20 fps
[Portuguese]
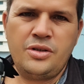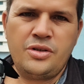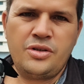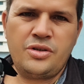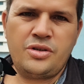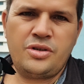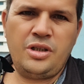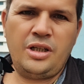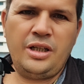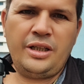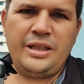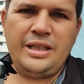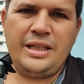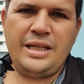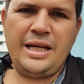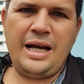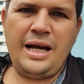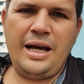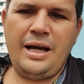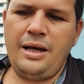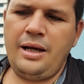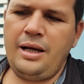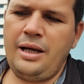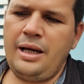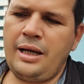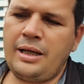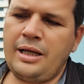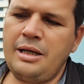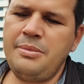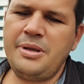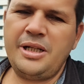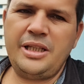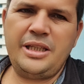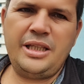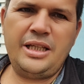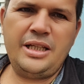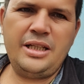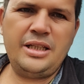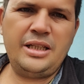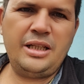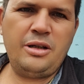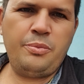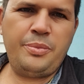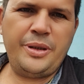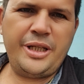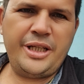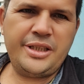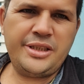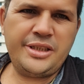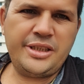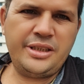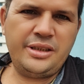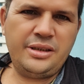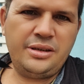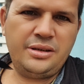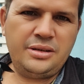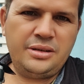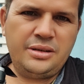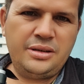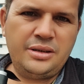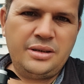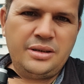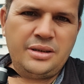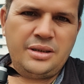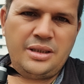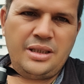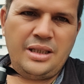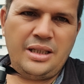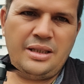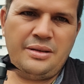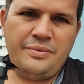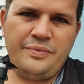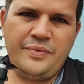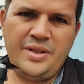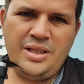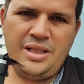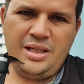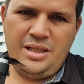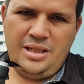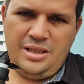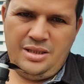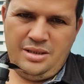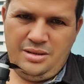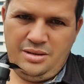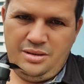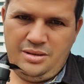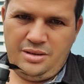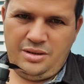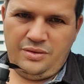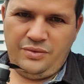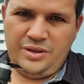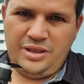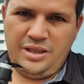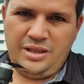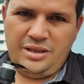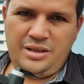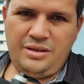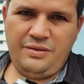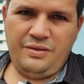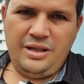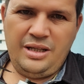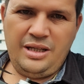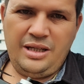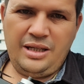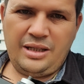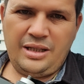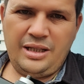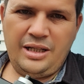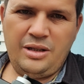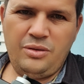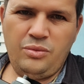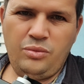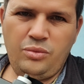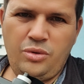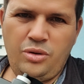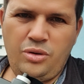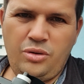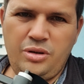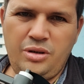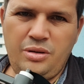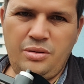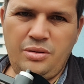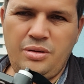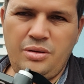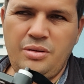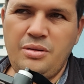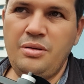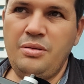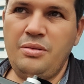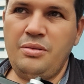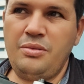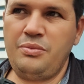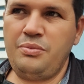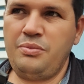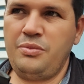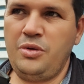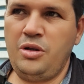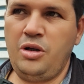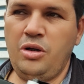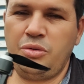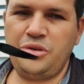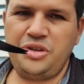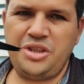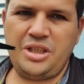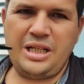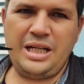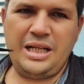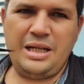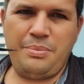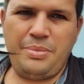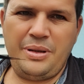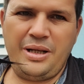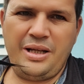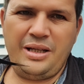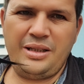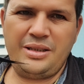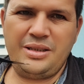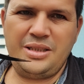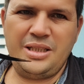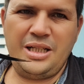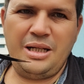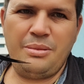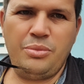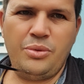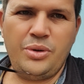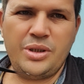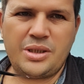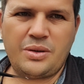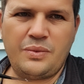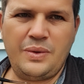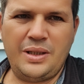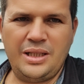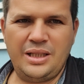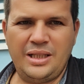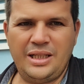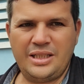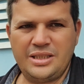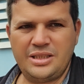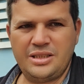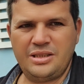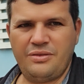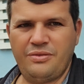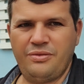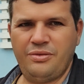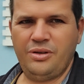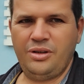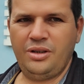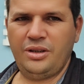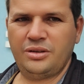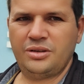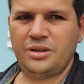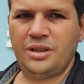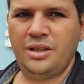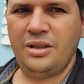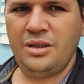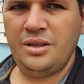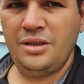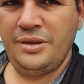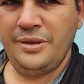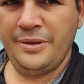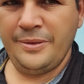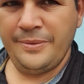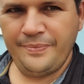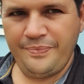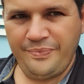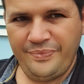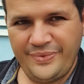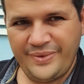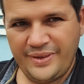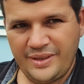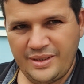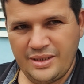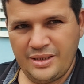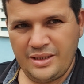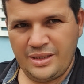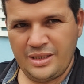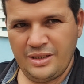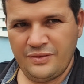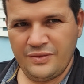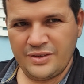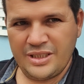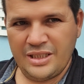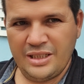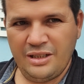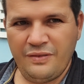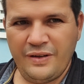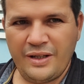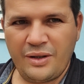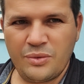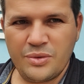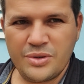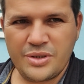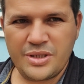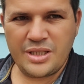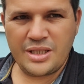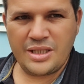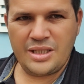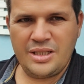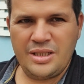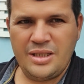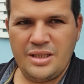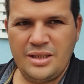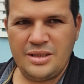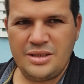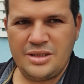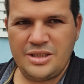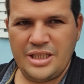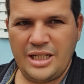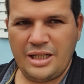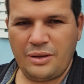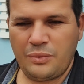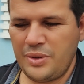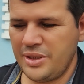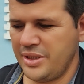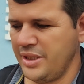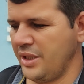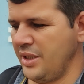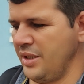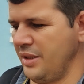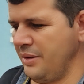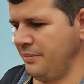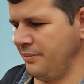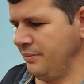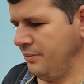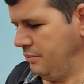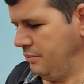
Só que a câmera dele não presta, tá? Se você tiver querendo um drone logo de cara para tirar boas qualidades de foto, então você não vai conseguir tirar com esse aqui.